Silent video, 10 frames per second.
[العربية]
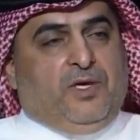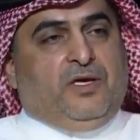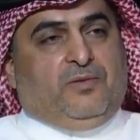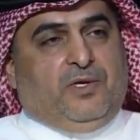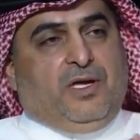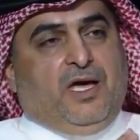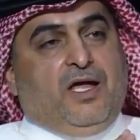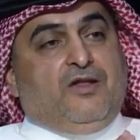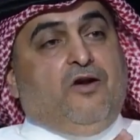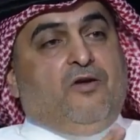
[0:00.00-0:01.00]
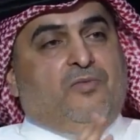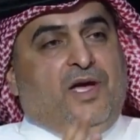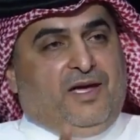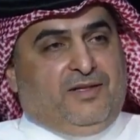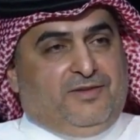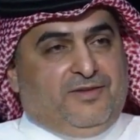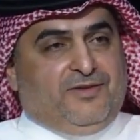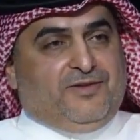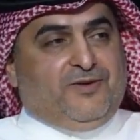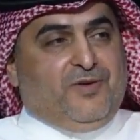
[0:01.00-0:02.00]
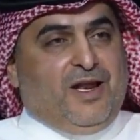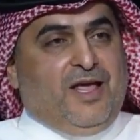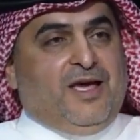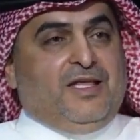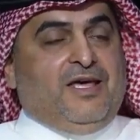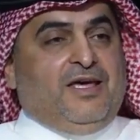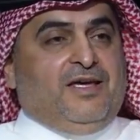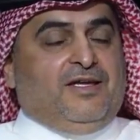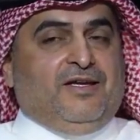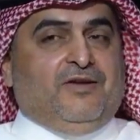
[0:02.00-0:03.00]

طيب يعني اليوم بعد زي ولا لا انا